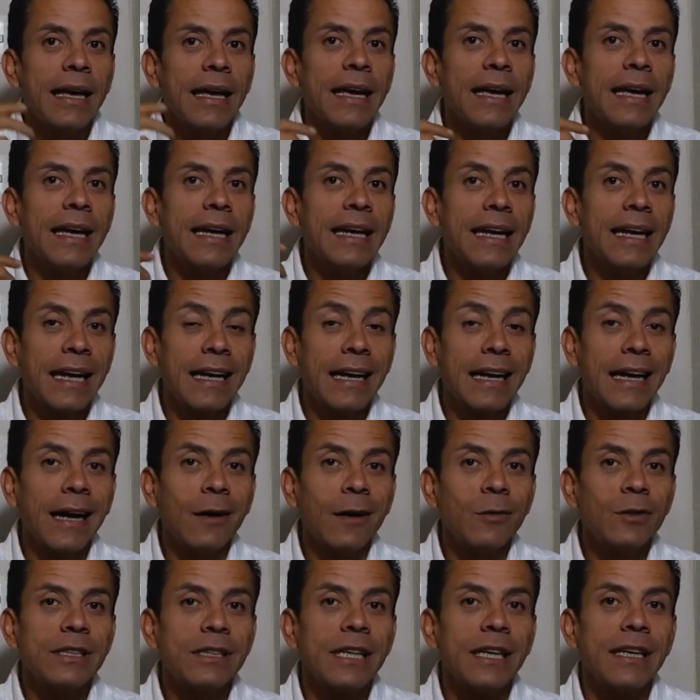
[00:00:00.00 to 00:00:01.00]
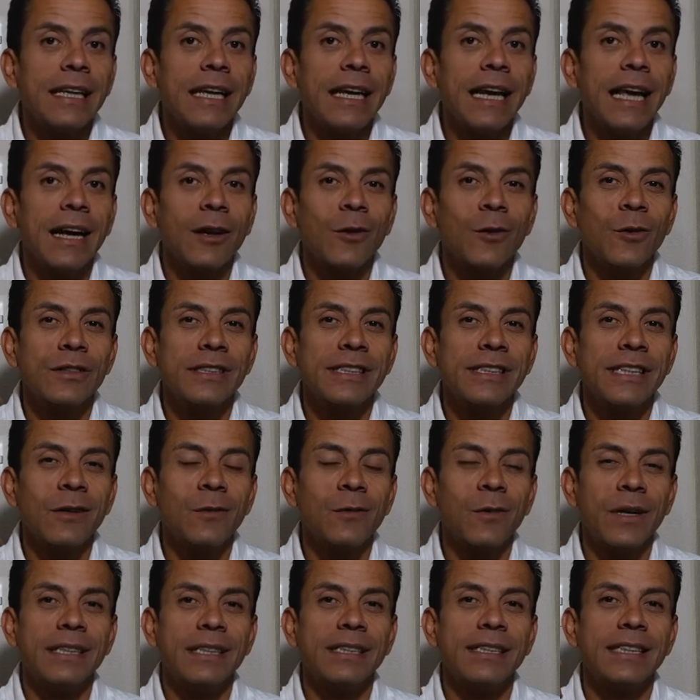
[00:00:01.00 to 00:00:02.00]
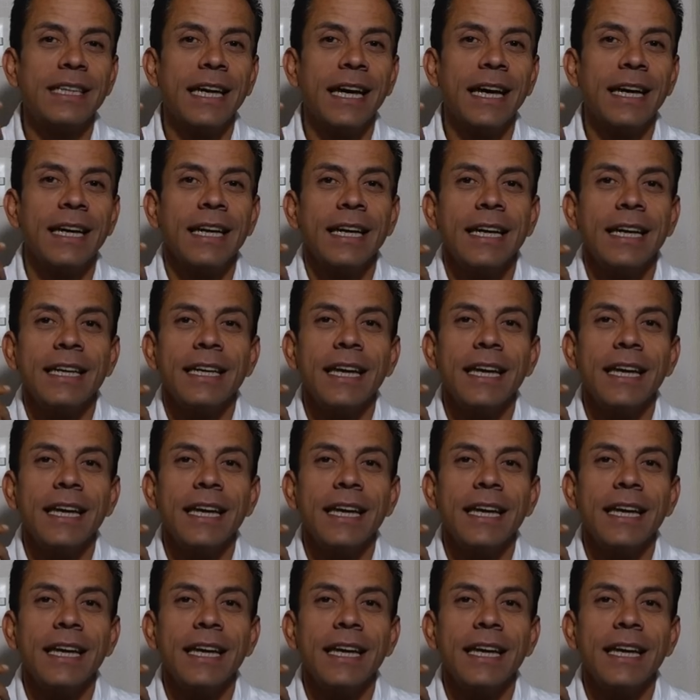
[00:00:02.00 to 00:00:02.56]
eh, la causa de la consecuencia.